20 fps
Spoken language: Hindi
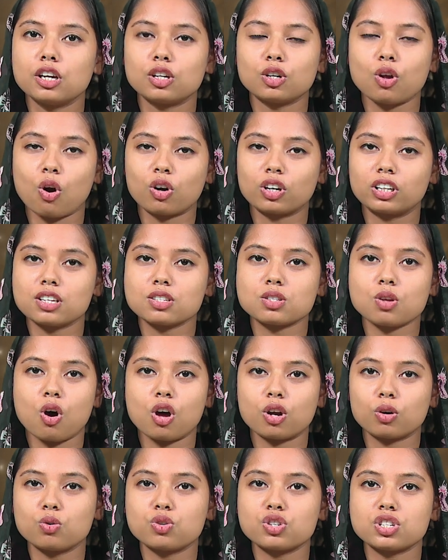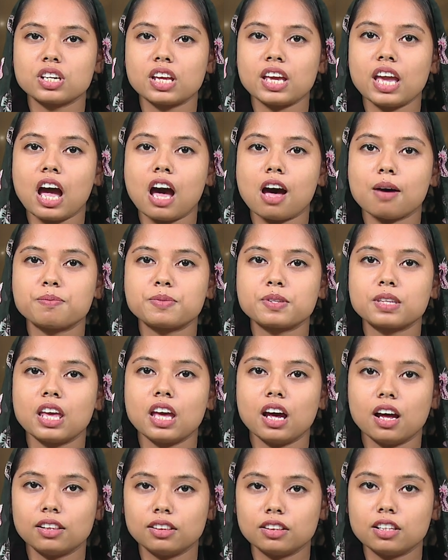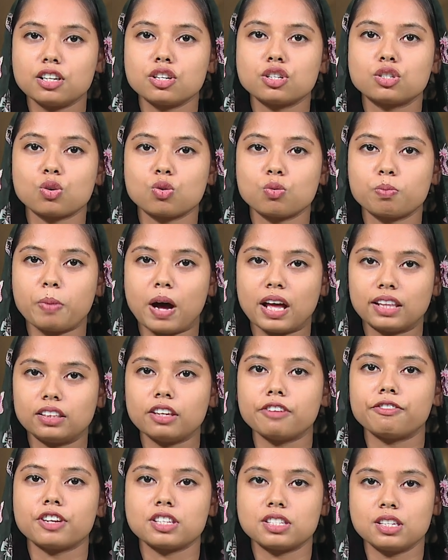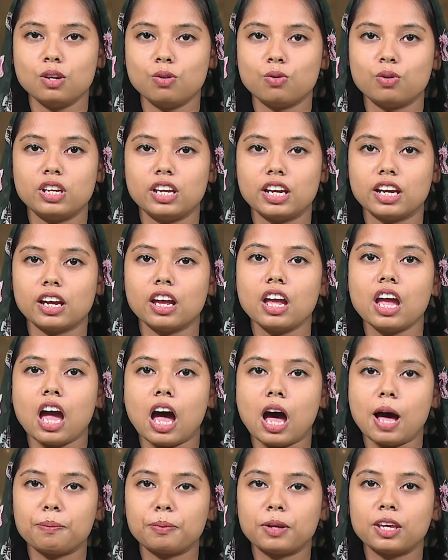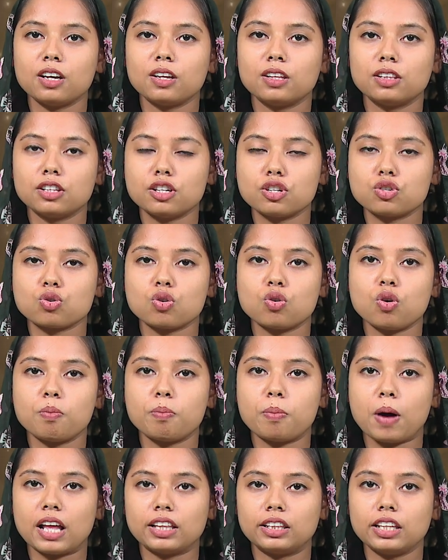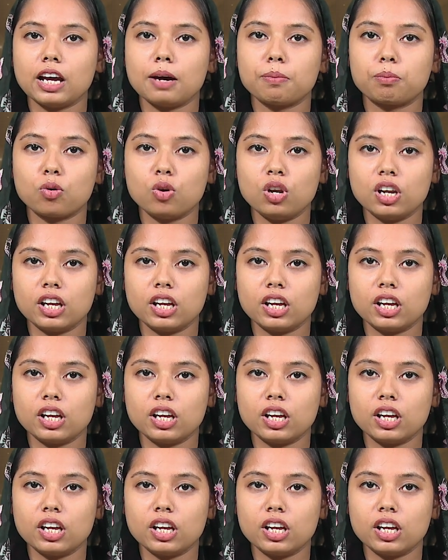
डॉक्टर्स और कुछ नहीं आपके अंदर जो बातें फंसी हुई हैं आपके अंदर जो बातें आपको